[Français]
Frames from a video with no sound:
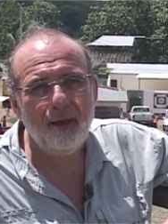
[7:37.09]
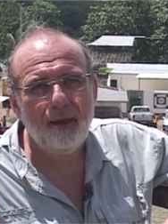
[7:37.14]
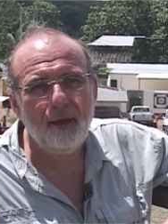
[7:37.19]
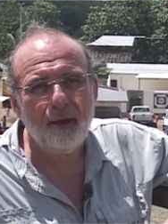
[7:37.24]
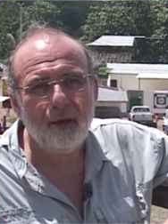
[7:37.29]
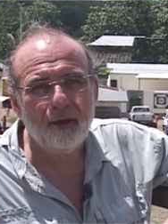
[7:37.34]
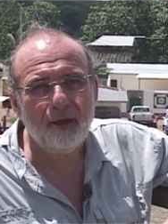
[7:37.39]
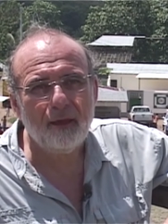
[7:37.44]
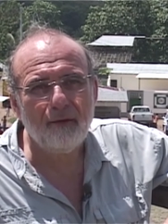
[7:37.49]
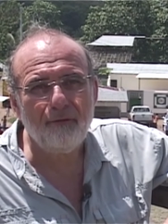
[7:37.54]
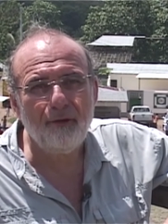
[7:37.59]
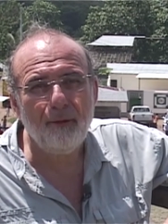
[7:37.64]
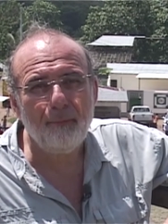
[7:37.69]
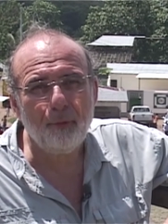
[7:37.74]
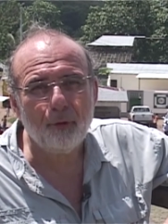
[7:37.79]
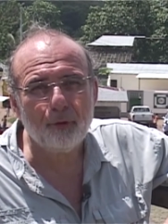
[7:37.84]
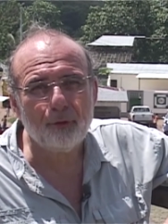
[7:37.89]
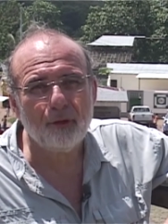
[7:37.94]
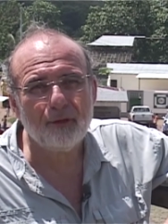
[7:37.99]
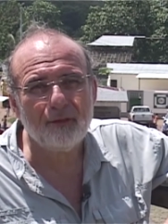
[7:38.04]
et un café
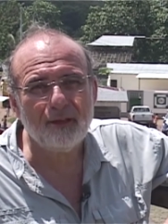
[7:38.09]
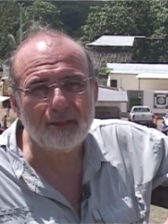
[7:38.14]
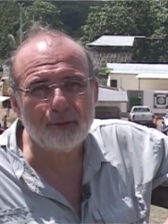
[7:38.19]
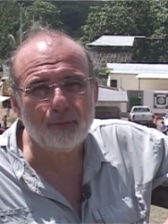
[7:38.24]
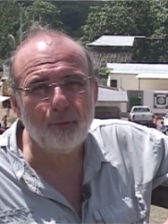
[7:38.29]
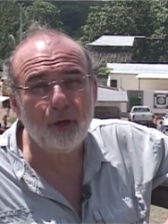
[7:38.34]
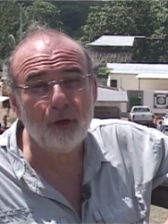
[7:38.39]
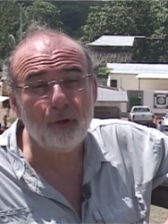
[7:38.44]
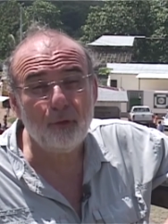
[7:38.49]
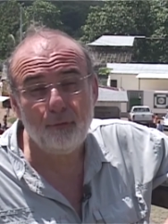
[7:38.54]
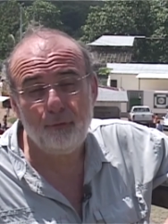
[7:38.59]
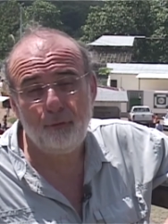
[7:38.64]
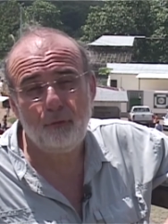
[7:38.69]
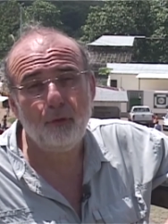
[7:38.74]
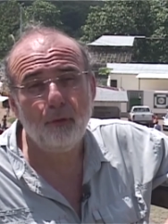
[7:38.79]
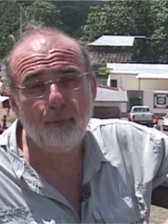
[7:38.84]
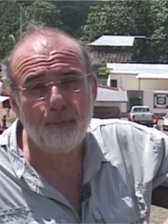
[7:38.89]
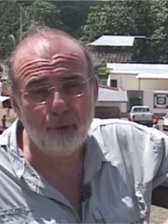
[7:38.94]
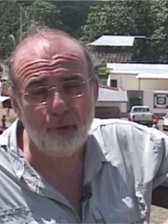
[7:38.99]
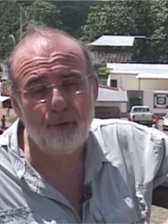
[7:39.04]
porteur d'espoir et de
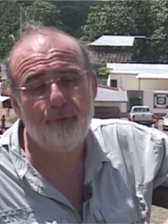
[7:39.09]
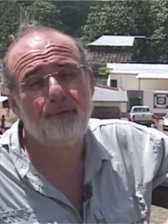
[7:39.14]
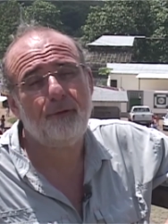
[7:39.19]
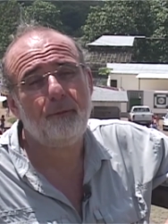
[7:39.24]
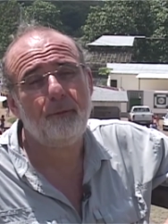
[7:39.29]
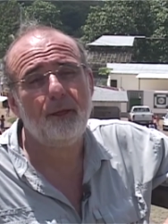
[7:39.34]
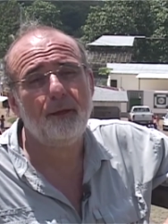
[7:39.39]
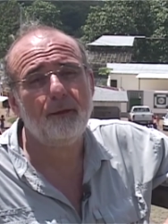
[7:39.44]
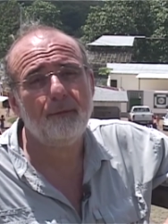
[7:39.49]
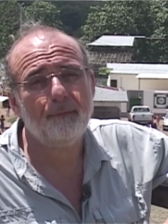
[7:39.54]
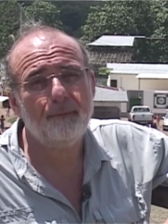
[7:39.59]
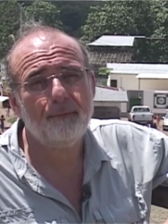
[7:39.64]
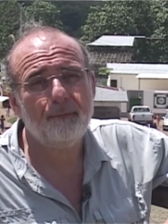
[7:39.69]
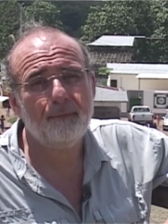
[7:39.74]
futur pour leur famille.